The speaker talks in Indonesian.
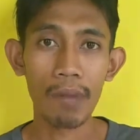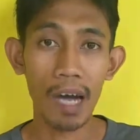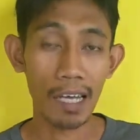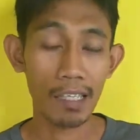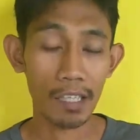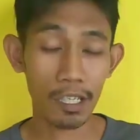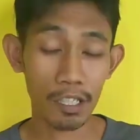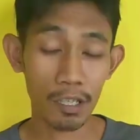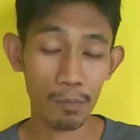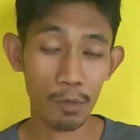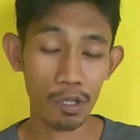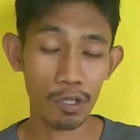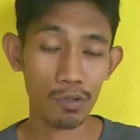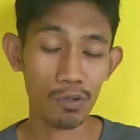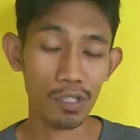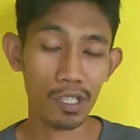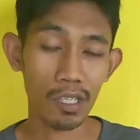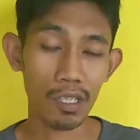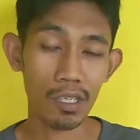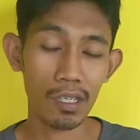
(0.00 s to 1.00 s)
bahan tersebut
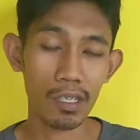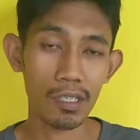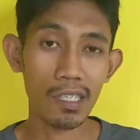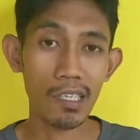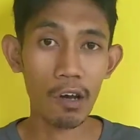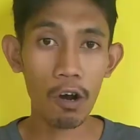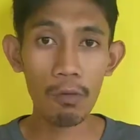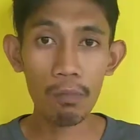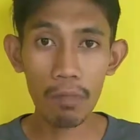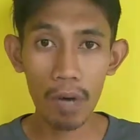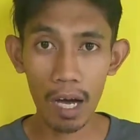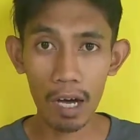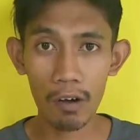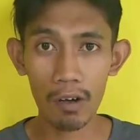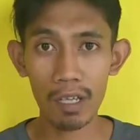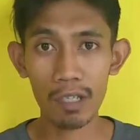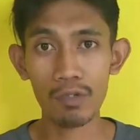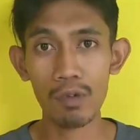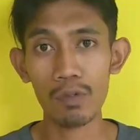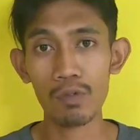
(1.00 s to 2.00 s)
itu di, dirombak
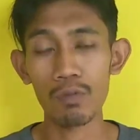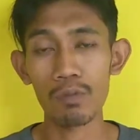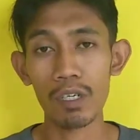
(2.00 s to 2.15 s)
oleh suatu